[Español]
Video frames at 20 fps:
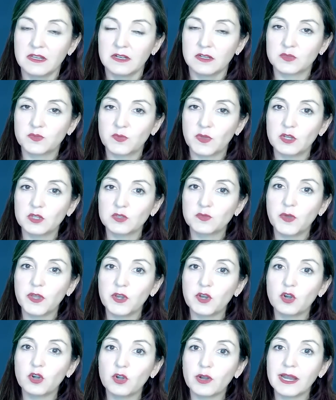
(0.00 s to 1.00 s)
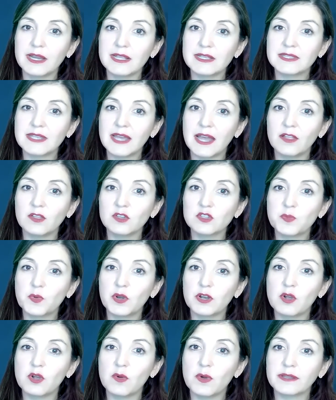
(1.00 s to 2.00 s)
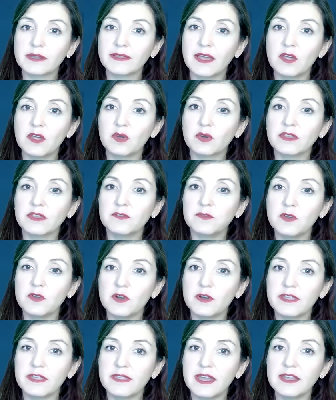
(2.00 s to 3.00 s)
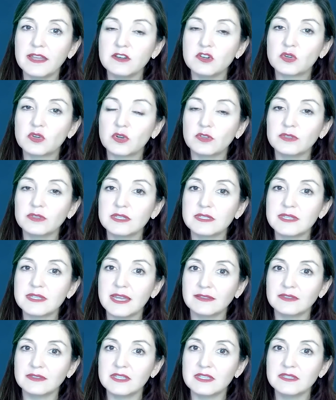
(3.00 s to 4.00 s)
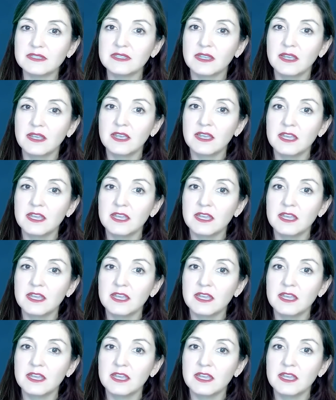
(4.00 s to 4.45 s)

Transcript: Los vuelos fueron organizados por el gobernador de Florida, Ron DeSantis,